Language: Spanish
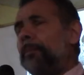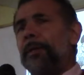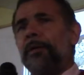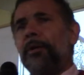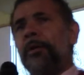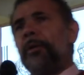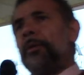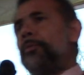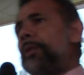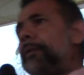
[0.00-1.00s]
pero
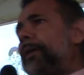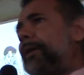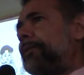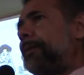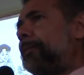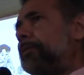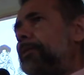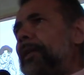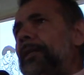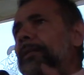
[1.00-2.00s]
una vez que a esa
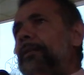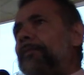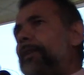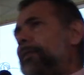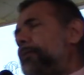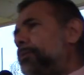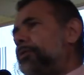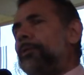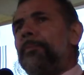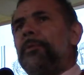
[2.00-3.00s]
persona la tenés frente
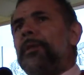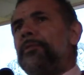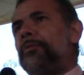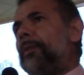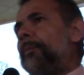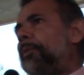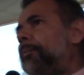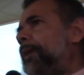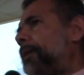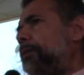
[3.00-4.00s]
tuyo, pobre es una
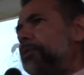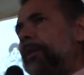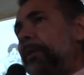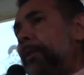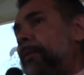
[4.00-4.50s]
momia que no sabe,